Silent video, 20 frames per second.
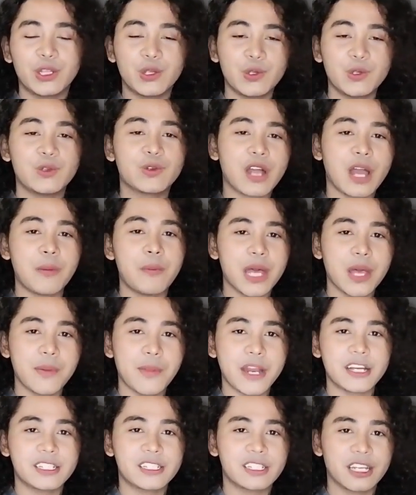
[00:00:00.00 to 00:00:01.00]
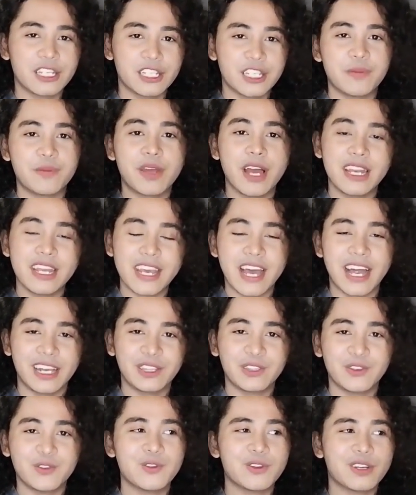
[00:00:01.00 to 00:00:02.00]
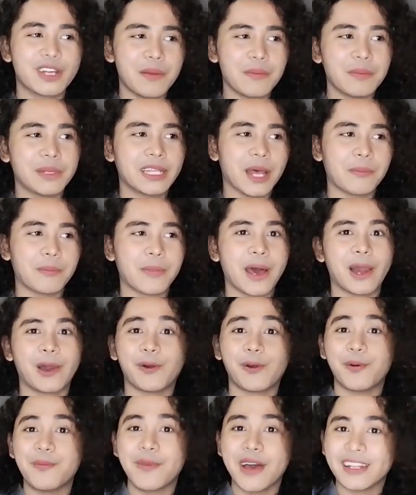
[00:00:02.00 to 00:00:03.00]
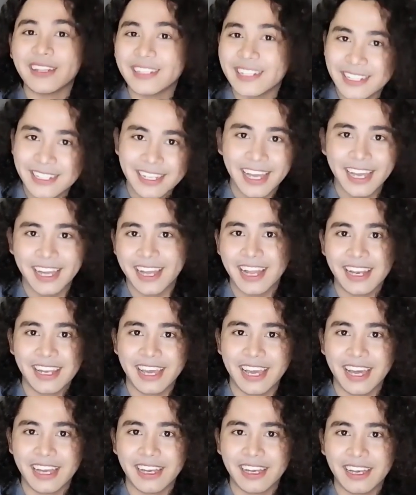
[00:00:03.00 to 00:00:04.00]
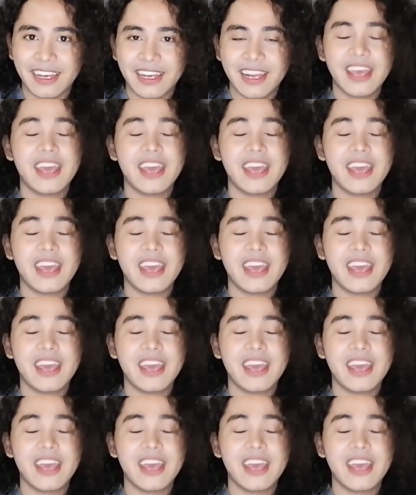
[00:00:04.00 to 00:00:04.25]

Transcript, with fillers: Tunjukkan bagaimana skinship kalian, tunjukkan betapa romantisnya kalian.